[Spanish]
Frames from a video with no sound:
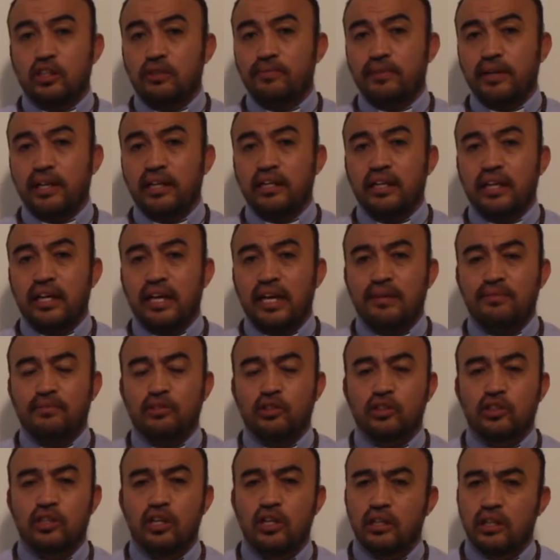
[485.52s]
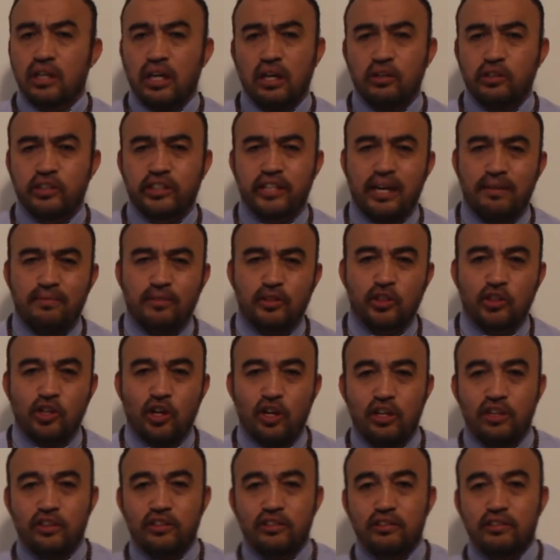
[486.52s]
comprenderemos que no estamos
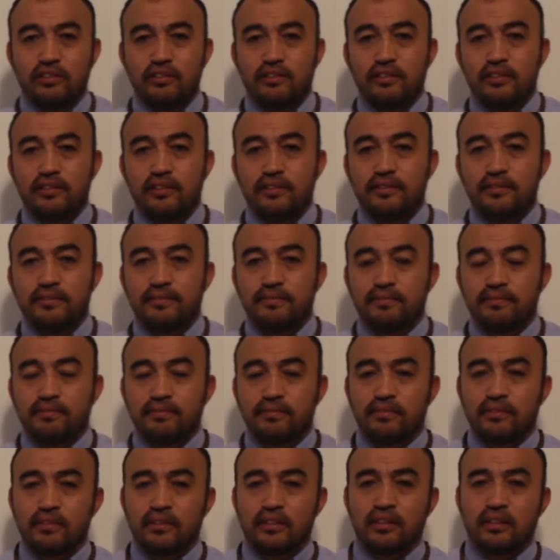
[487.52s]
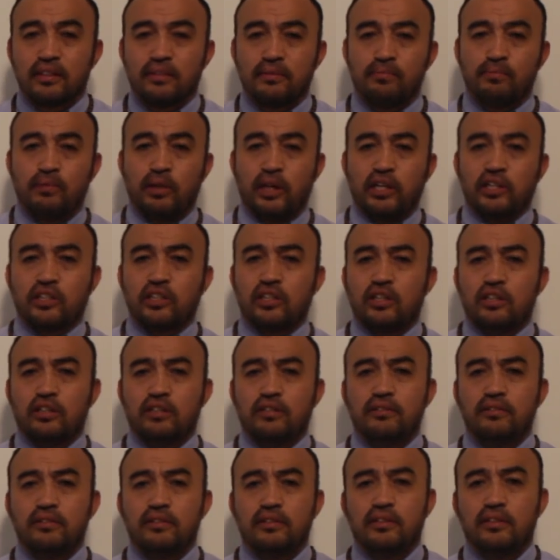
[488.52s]
solos. Por
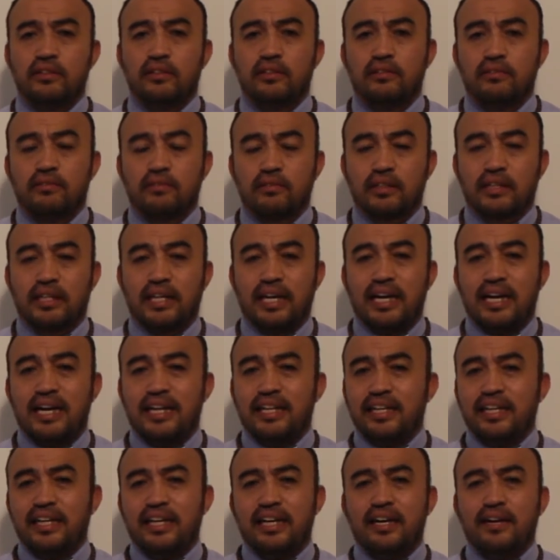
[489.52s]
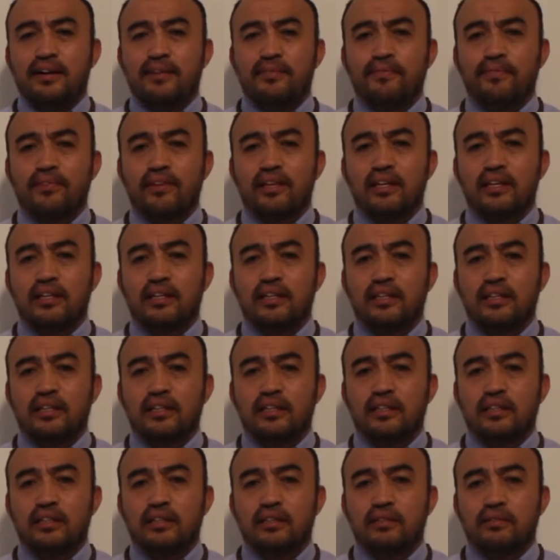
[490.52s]
eso, cada día
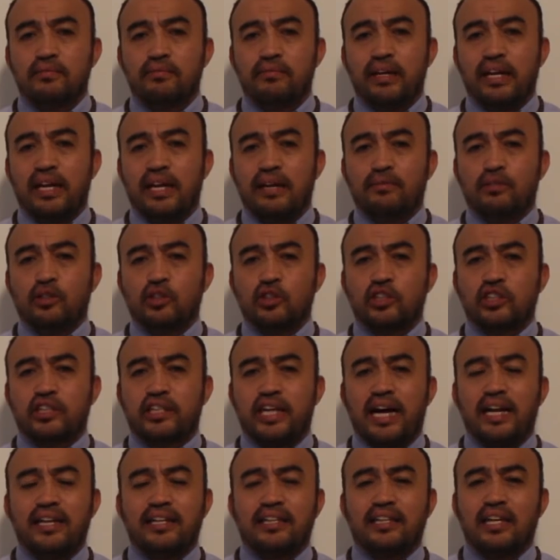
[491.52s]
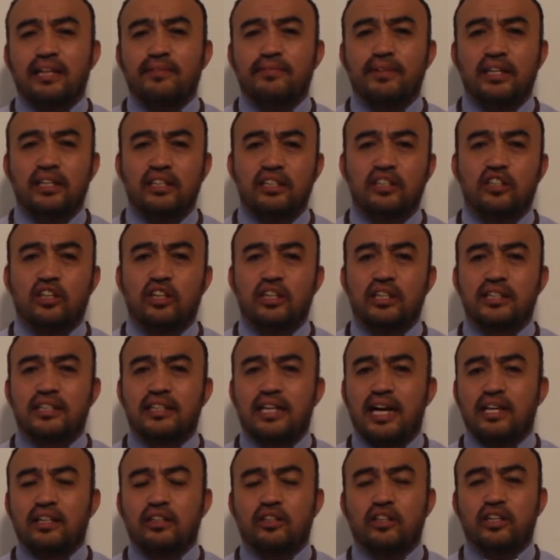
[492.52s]
veremos tantas bendiciones,
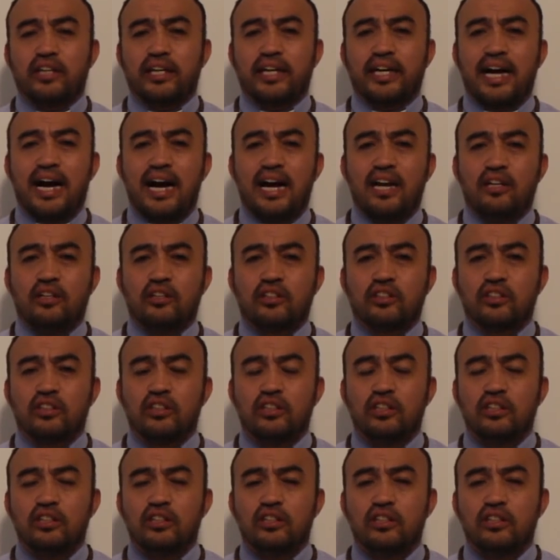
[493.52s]
tantos regalos,